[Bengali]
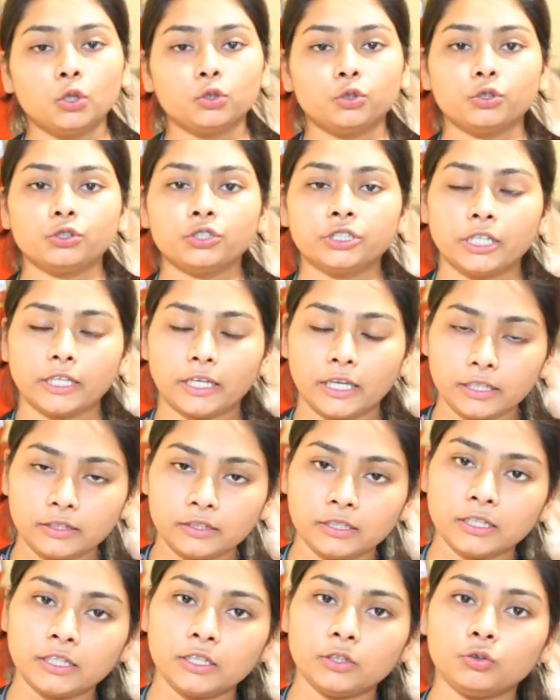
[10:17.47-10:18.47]
তো
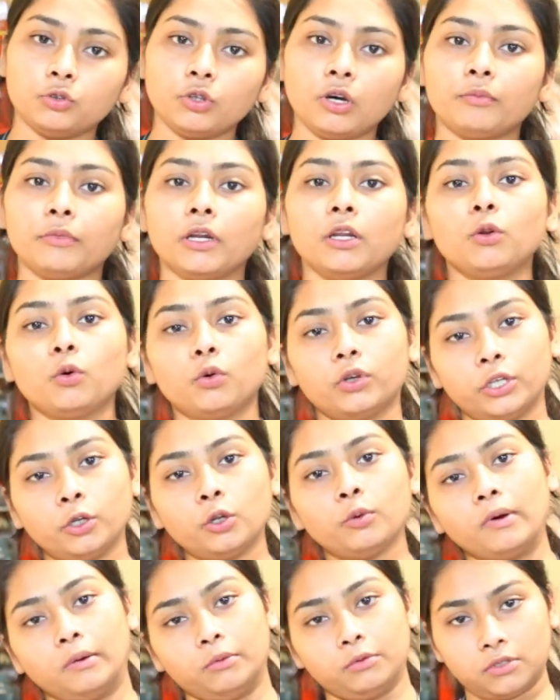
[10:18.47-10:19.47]
সেক্ষেত্রে কিন্তু আমরা
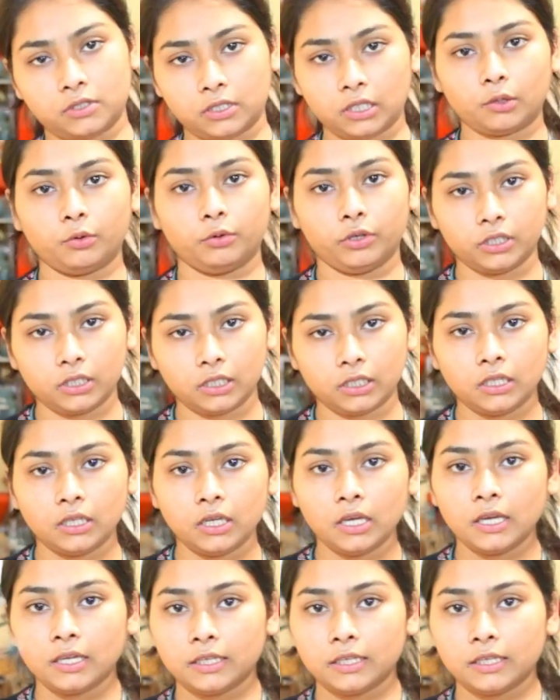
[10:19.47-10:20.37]
লোনেরও ব্যবস্থা করে দিই